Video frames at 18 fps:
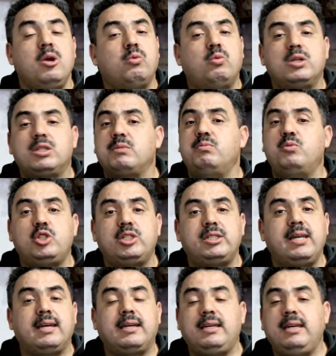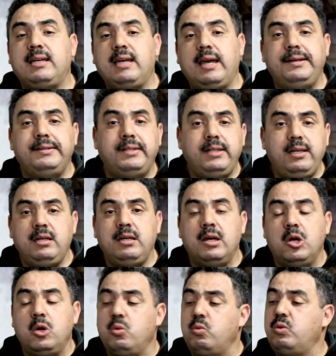واش مشتكي كيدي
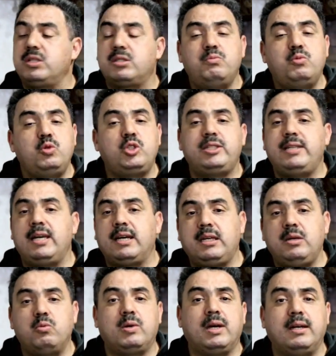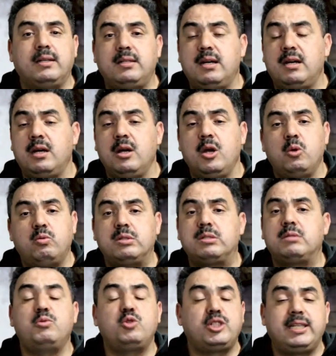واش مشتكي وكذا
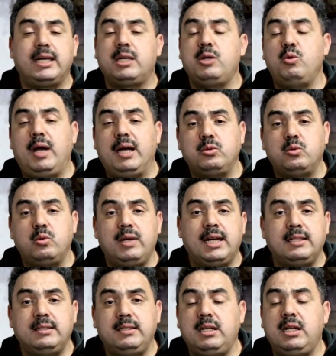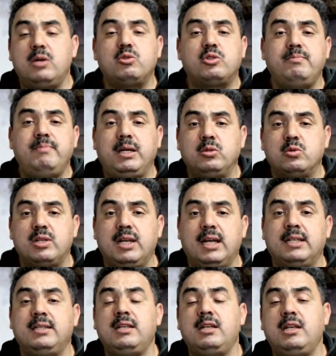واش مشتكي وعندو الادله واش ما عندوش
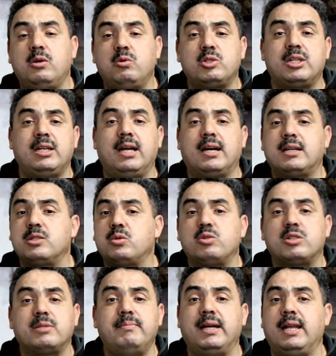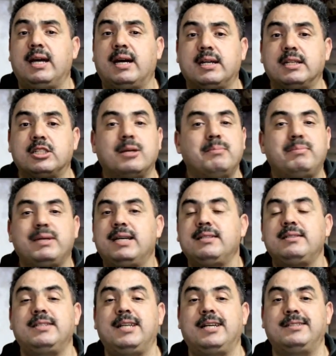الادله واش ناقص واش ما ناقص
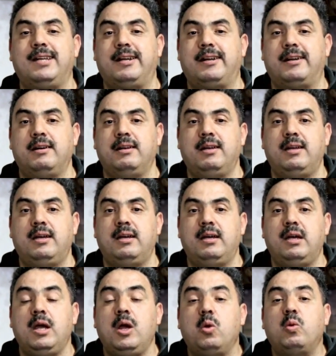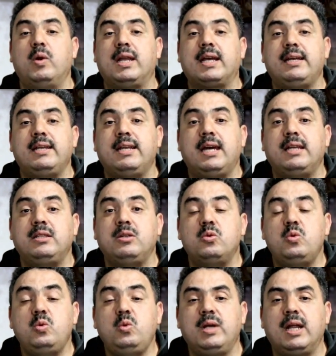بغض النظر ولكن هذه
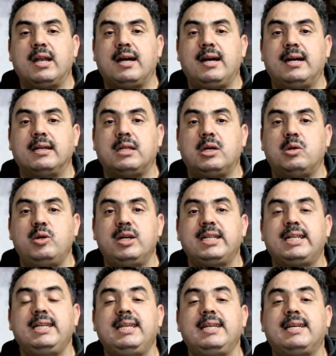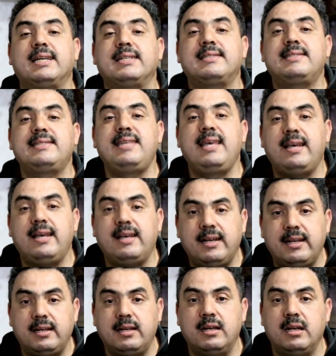اولى الخطوات اللي
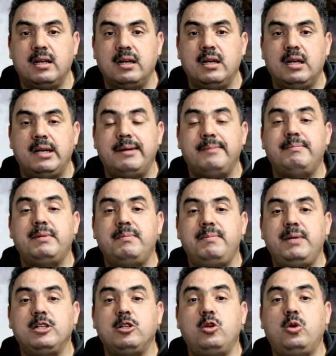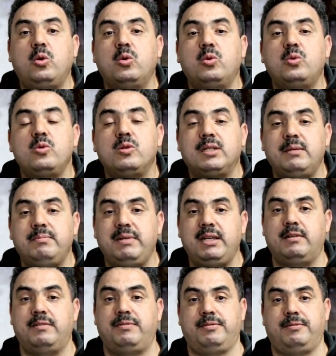كتسهل من بعد الحلول
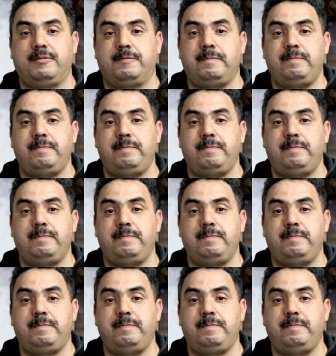الملف